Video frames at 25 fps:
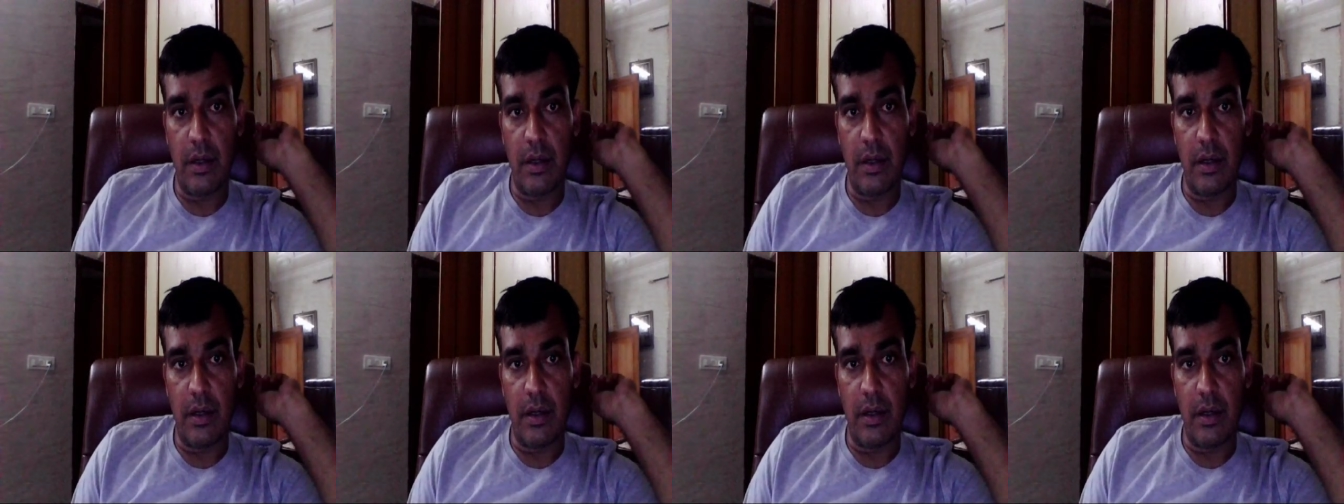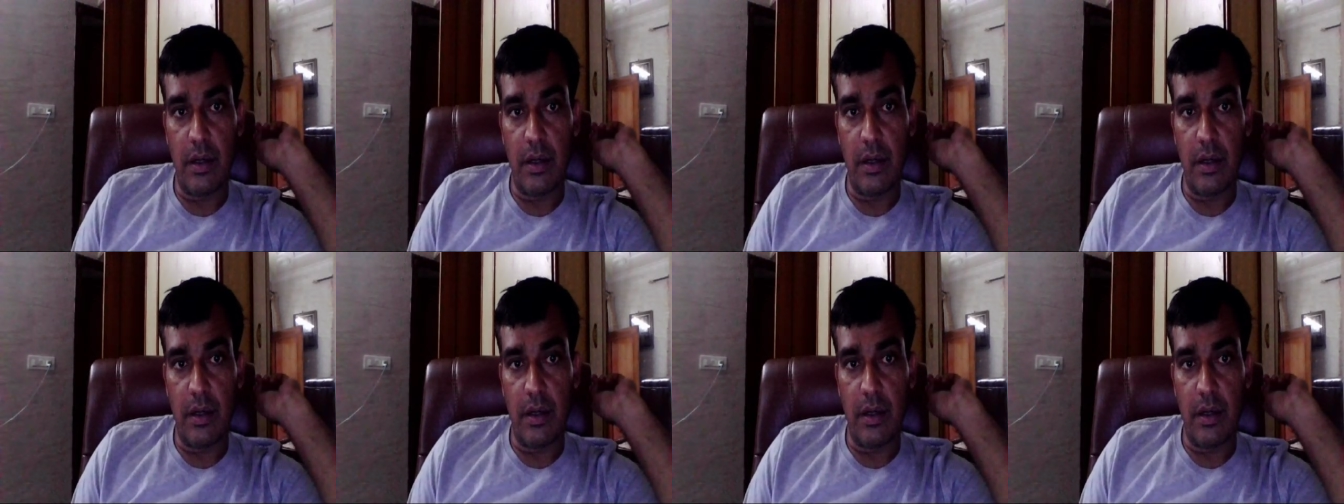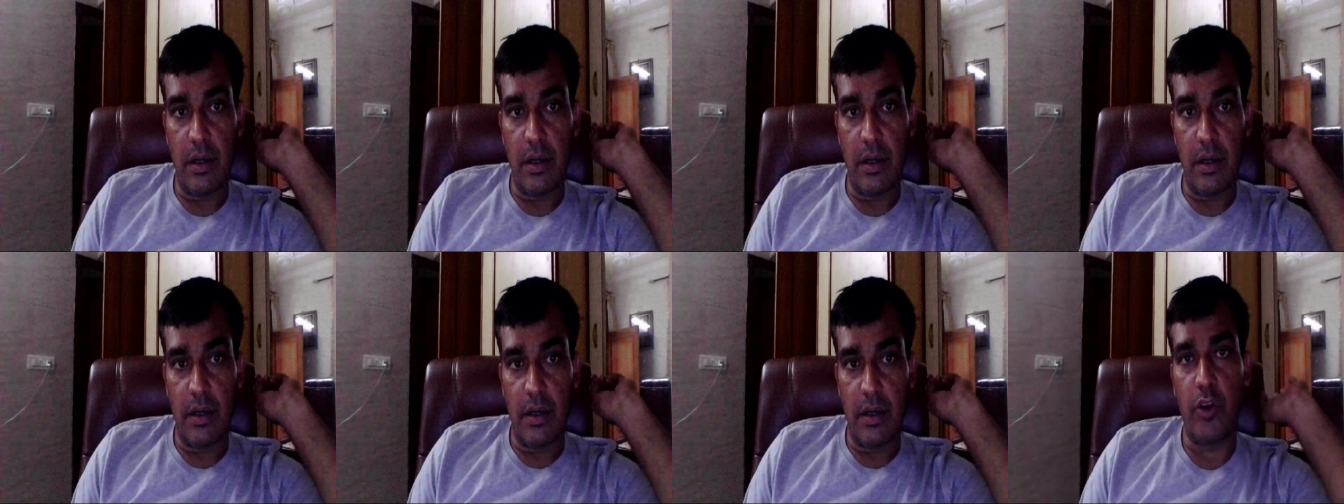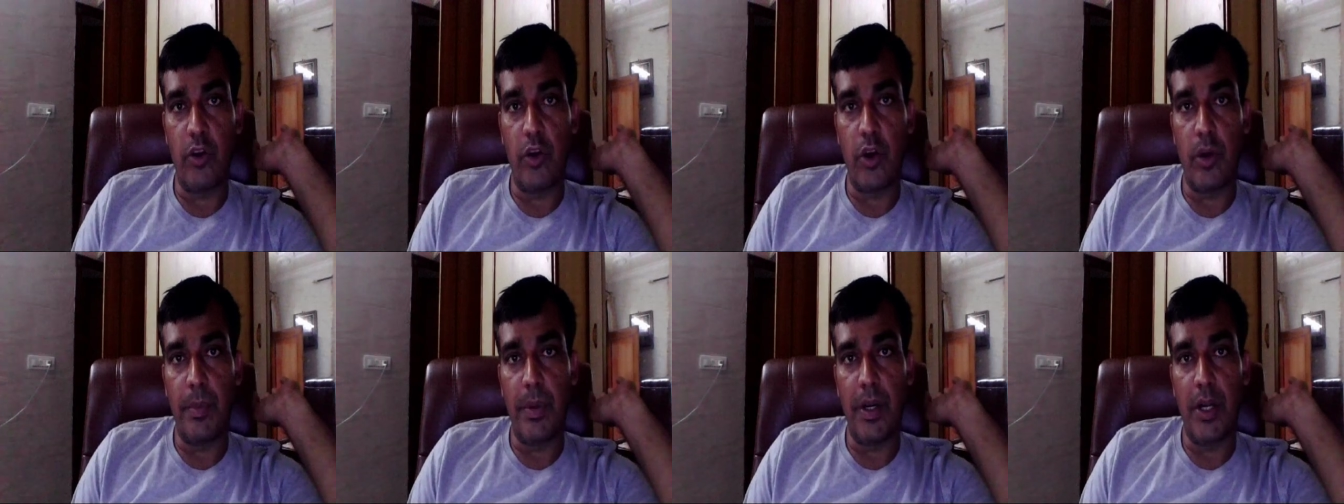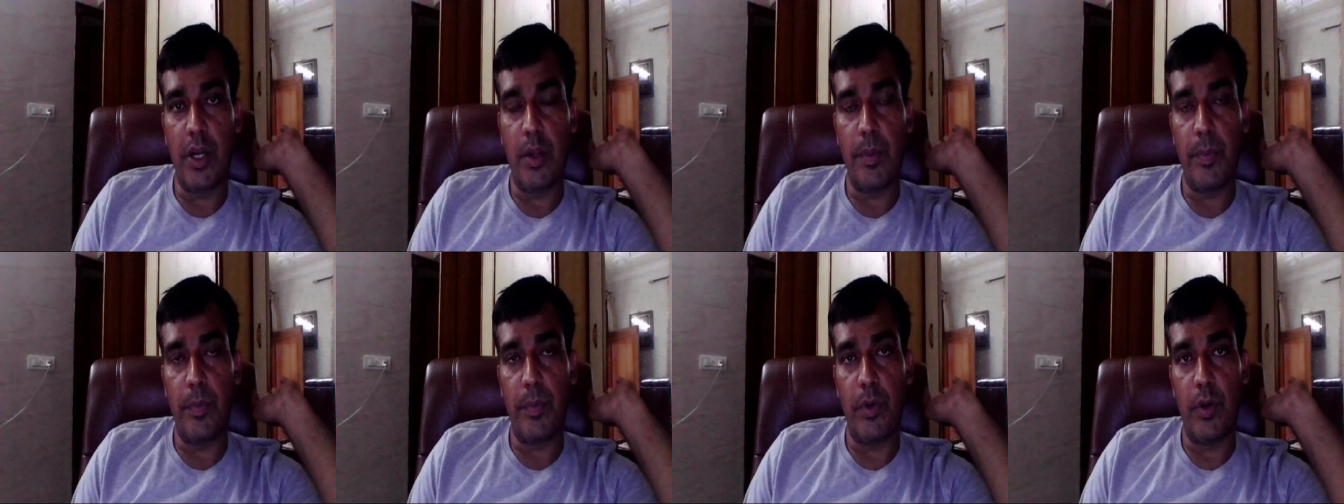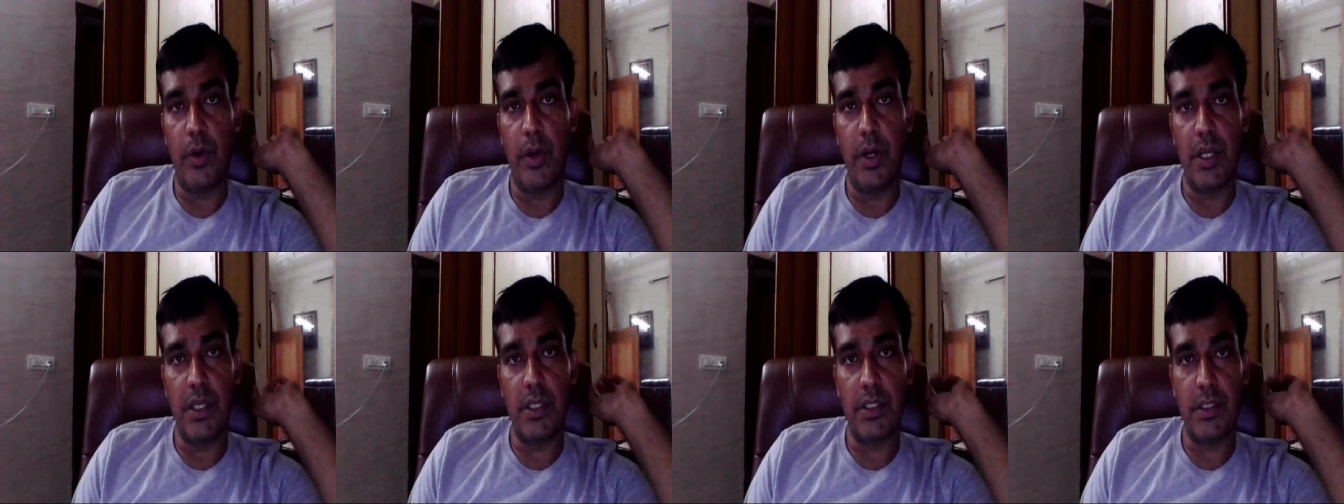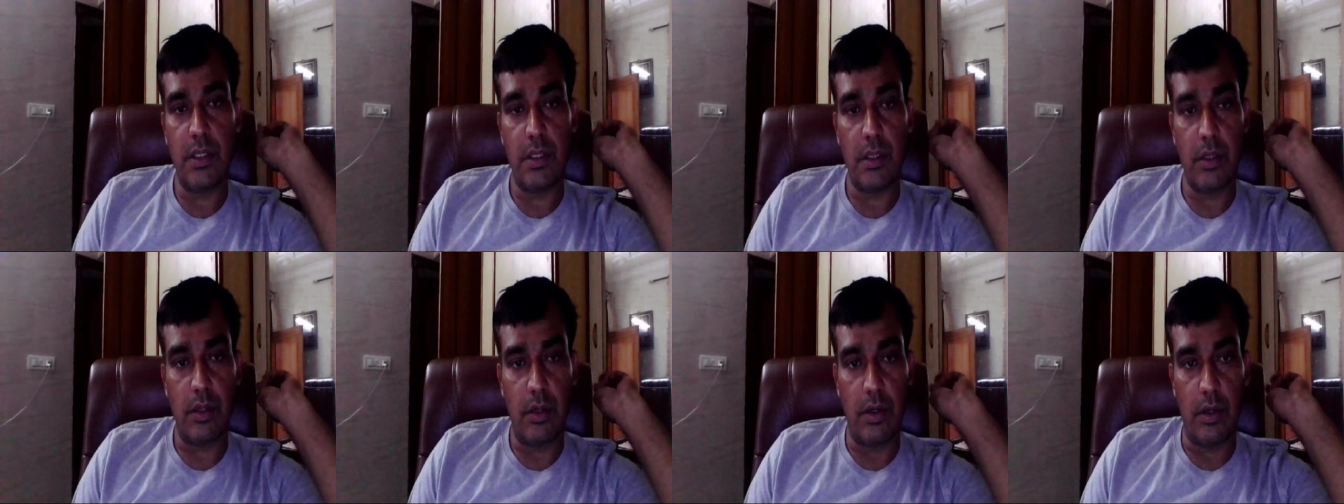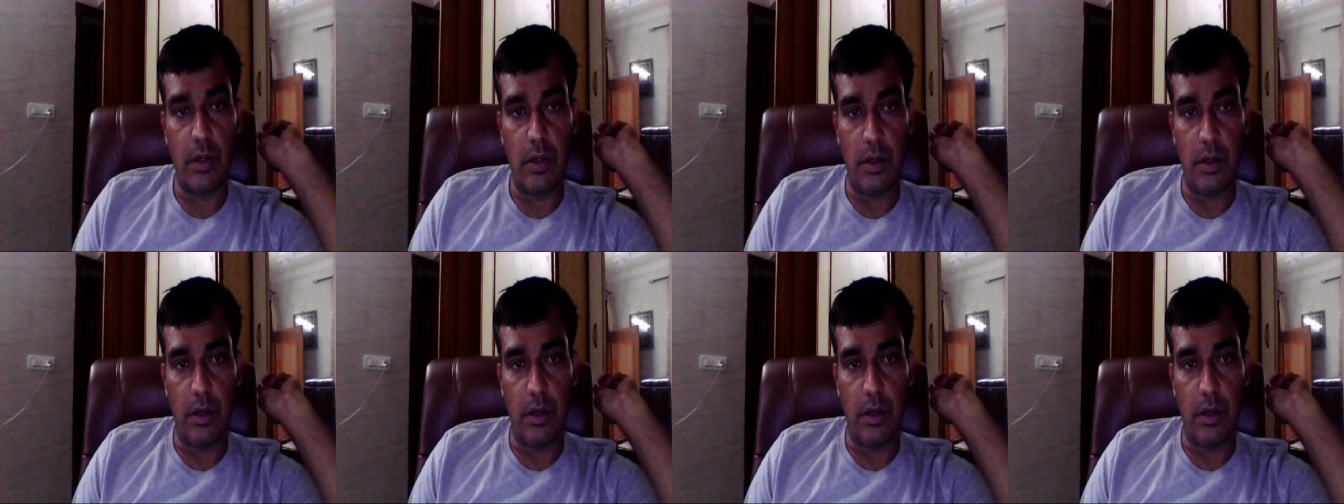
डिफरेंट जो है सेंट्रल गवर्नमेंट एम्प्लॉयज़